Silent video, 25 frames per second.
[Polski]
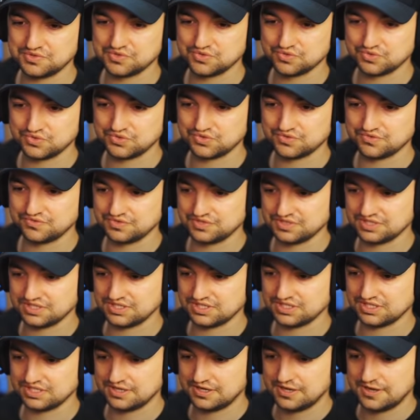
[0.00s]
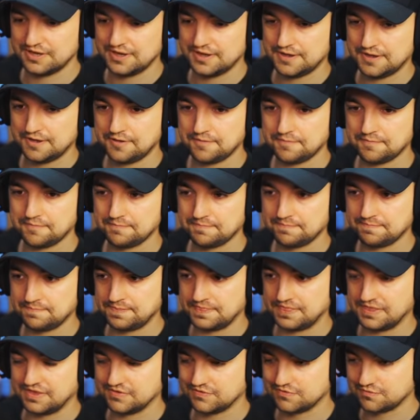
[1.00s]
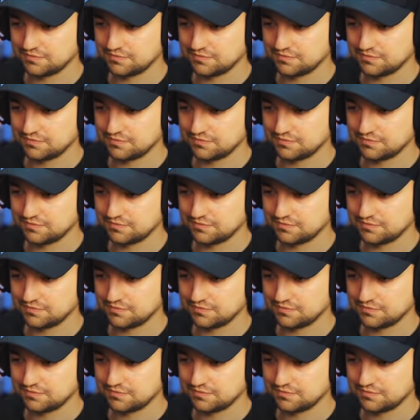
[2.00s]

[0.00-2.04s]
już w, mm, w